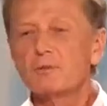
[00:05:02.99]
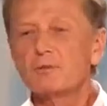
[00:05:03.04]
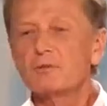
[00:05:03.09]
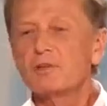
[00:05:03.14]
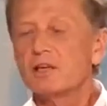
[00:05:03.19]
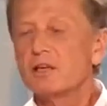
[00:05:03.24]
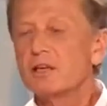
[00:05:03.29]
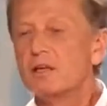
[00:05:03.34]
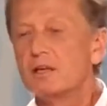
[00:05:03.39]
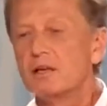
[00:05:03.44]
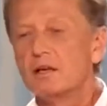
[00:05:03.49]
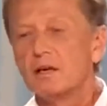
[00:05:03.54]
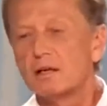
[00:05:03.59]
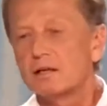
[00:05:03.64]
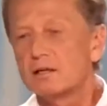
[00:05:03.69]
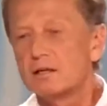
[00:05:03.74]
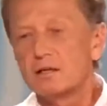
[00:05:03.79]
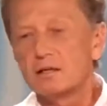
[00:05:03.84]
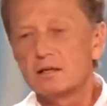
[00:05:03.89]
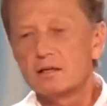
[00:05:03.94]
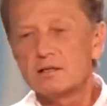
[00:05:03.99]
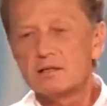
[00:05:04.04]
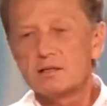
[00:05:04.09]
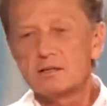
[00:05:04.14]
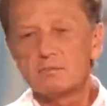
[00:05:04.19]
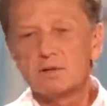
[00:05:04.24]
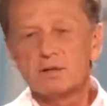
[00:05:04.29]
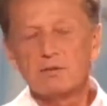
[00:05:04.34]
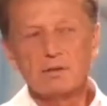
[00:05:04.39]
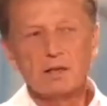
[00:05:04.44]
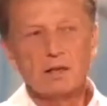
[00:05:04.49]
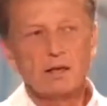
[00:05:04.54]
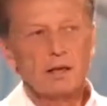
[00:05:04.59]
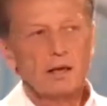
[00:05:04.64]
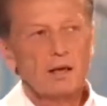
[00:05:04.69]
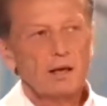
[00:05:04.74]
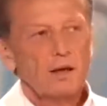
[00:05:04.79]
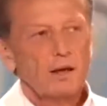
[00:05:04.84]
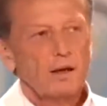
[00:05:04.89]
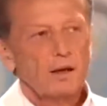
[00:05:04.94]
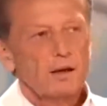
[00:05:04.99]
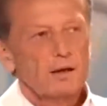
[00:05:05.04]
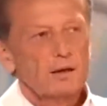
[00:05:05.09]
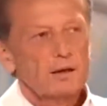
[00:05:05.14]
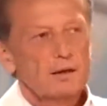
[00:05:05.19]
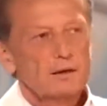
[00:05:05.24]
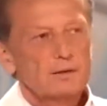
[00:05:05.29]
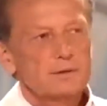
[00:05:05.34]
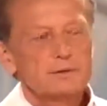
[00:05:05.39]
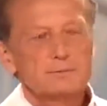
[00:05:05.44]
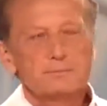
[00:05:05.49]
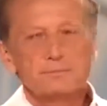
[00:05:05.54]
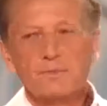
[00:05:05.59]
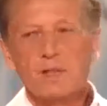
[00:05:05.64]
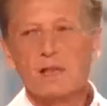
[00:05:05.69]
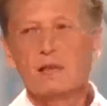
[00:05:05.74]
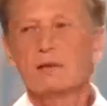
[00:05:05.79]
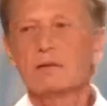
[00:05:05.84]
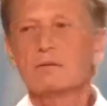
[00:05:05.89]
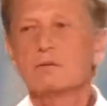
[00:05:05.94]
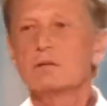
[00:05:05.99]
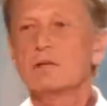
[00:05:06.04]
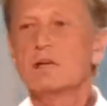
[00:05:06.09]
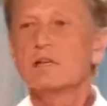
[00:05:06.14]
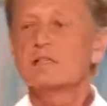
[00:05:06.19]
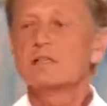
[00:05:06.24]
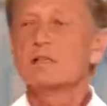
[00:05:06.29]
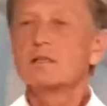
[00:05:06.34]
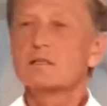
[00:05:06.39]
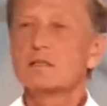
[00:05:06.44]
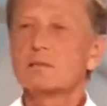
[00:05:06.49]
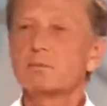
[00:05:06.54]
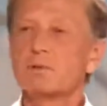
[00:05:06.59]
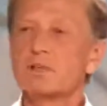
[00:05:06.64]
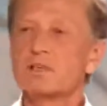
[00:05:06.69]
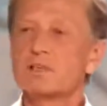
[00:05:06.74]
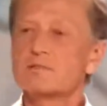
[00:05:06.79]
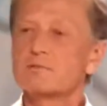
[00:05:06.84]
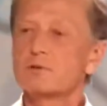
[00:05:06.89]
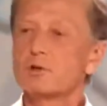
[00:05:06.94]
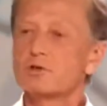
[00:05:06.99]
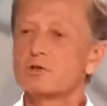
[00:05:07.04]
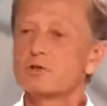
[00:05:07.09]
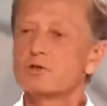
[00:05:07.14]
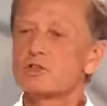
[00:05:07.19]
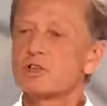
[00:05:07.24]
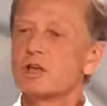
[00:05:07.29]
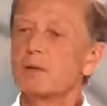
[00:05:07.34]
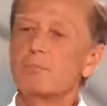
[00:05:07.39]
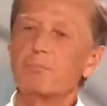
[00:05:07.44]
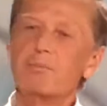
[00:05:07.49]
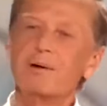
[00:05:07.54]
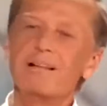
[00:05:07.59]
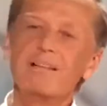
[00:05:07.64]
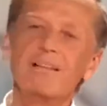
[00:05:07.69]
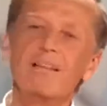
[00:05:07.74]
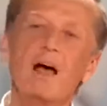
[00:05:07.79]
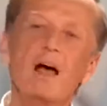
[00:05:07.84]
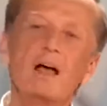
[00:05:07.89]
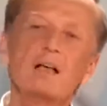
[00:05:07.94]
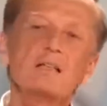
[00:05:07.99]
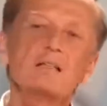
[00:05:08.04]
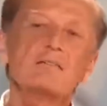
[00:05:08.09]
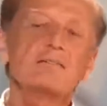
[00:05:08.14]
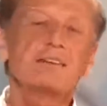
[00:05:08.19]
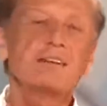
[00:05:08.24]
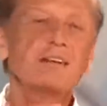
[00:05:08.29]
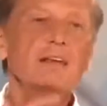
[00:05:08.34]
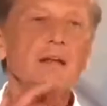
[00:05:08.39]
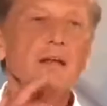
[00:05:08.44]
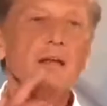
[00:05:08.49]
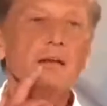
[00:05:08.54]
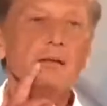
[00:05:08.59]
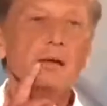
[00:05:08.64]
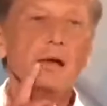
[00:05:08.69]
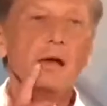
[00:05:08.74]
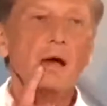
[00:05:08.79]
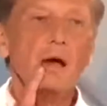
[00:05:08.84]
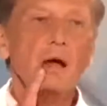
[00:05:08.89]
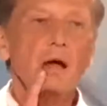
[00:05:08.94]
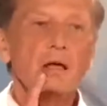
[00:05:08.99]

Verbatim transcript: Ну, такие картинки забавные. Эм, вот гостиница пятизвездочная, Палас в Киеве.